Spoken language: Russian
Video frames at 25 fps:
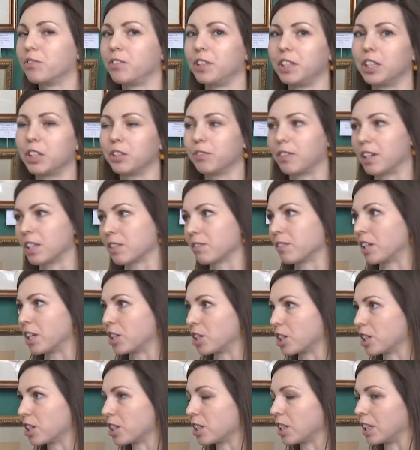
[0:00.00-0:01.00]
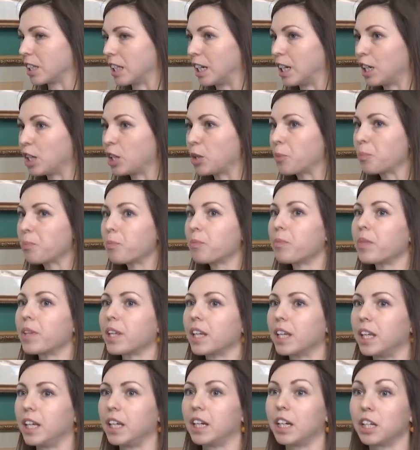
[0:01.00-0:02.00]
видеть вас в наших стенах
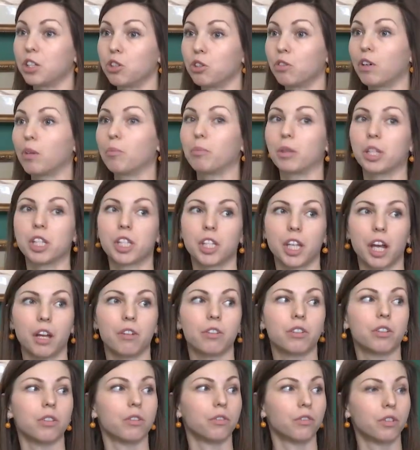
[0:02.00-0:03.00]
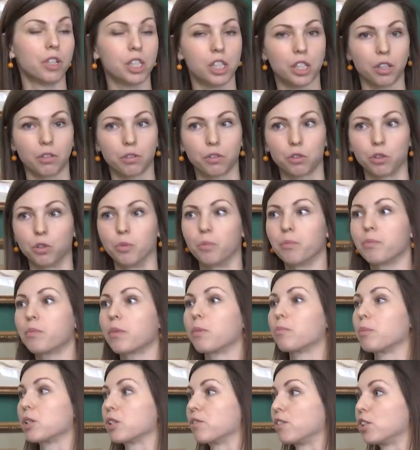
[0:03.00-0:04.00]
и хочу вам представить выставку,
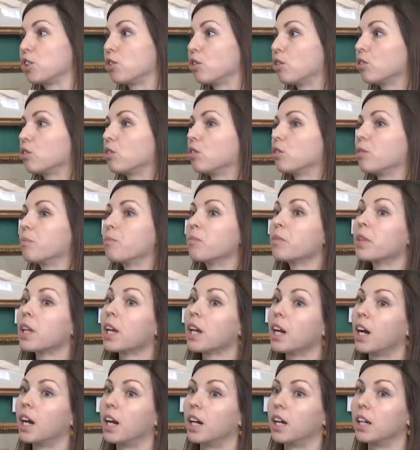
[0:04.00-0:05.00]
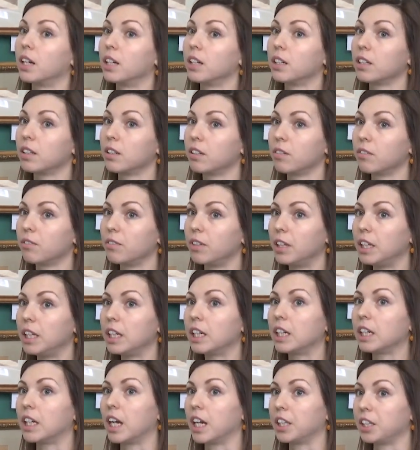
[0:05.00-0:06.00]
посвященную э,
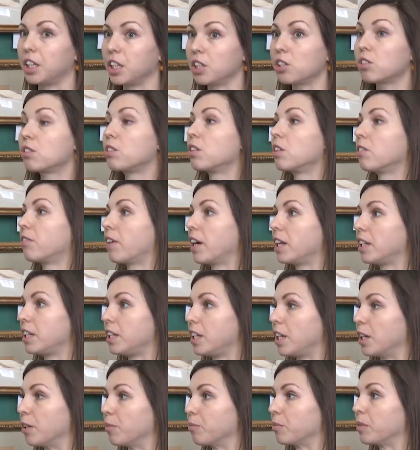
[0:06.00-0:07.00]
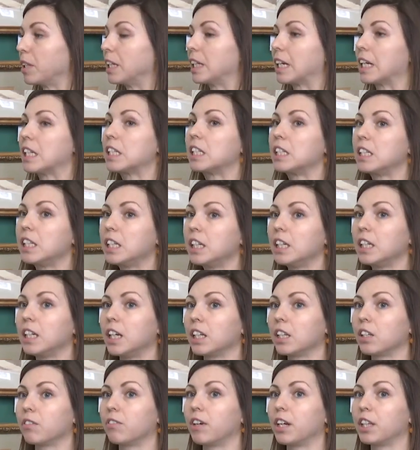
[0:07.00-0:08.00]
Великой Отечественной войне. Для России
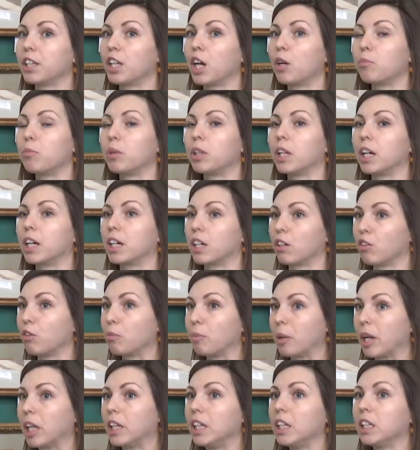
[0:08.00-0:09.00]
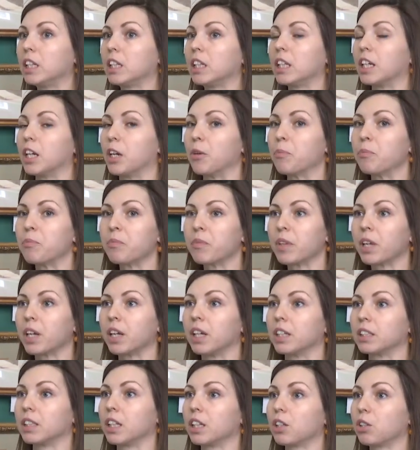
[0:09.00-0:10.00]
эта война была кровопролитная,
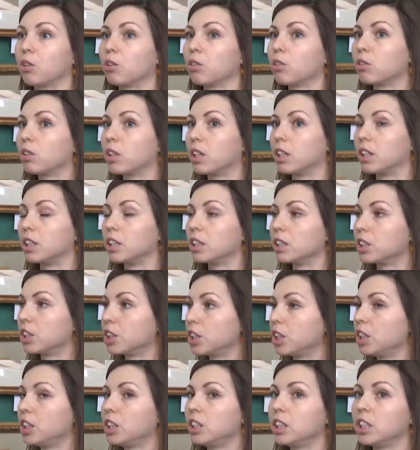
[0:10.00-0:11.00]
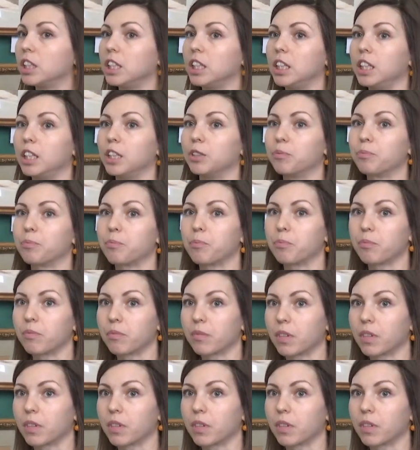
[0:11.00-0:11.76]
затронула жизнь и